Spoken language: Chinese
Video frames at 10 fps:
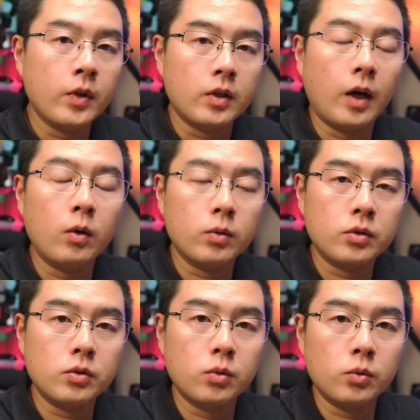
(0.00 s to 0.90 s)
然后呢
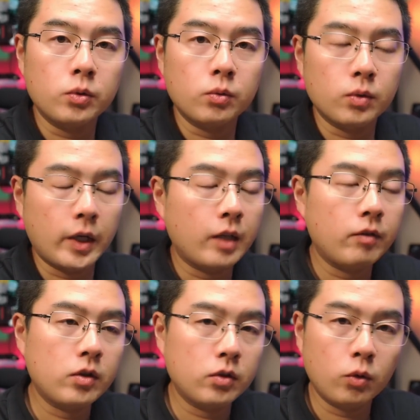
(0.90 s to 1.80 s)
就用蓝牙的
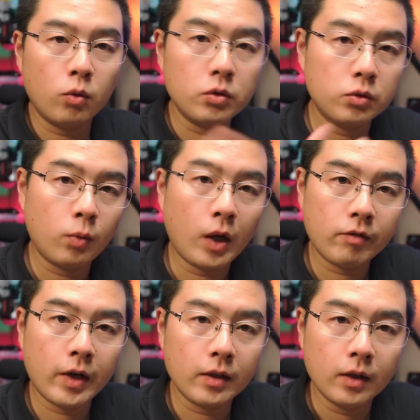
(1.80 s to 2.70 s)
方式就获取
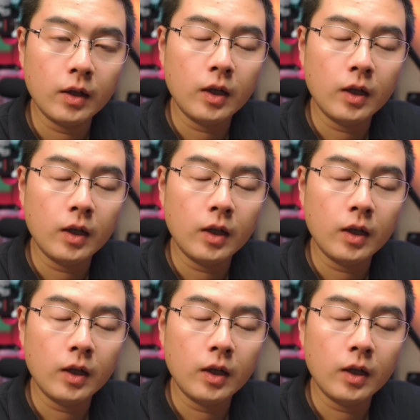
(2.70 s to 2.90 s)
WiFi 的